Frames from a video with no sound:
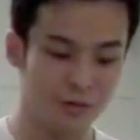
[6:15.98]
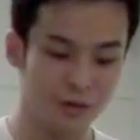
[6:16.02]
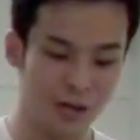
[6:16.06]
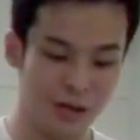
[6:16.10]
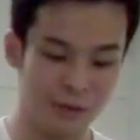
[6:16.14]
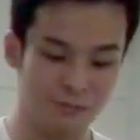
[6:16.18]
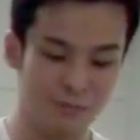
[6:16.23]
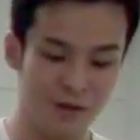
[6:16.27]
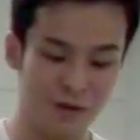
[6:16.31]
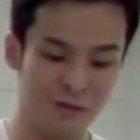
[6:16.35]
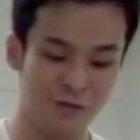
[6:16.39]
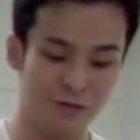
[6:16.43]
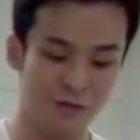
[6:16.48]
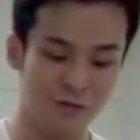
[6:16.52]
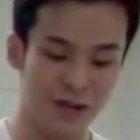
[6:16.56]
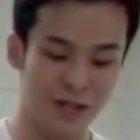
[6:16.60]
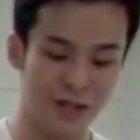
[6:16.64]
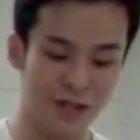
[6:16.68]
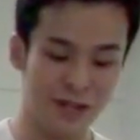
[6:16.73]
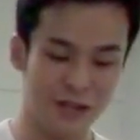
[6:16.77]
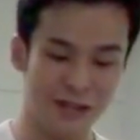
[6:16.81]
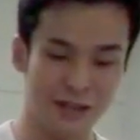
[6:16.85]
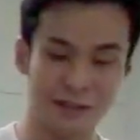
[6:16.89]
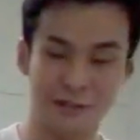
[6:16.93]
いっぱい含ま
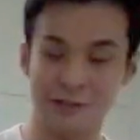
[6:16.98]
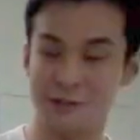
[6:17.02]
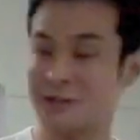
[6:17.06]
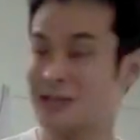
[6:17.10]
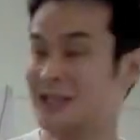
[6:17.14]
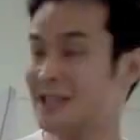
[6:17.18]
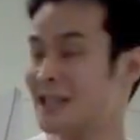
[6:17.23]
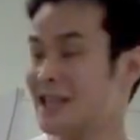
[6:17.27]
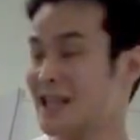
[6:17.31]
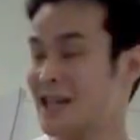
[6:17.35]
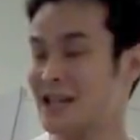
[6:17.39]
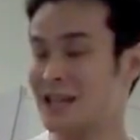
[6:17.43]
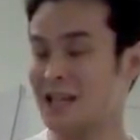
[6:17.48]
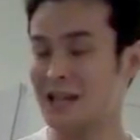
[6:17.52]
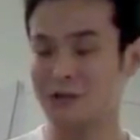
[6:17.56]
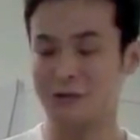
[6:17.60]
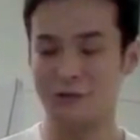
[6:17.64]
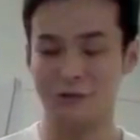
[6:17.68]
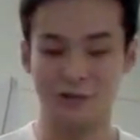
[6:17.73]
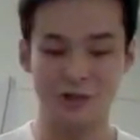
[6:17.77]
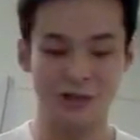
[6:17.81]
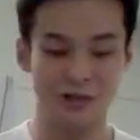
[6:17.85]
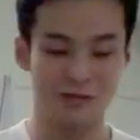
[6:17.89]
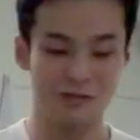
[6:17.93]
れていてその汚い単
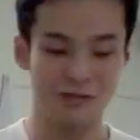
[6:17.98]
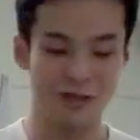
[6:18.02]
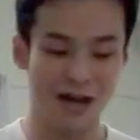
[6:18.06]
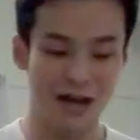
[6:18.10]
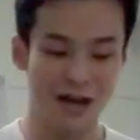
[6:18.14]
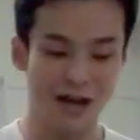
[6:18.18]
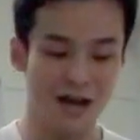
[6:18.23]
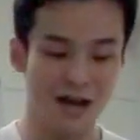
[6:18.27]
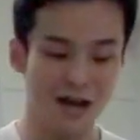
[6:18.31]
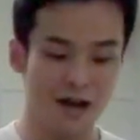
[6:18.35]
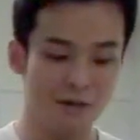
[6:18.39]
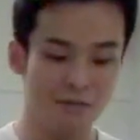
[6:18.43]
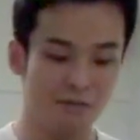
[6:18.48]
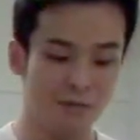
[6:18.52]
語っていうのが、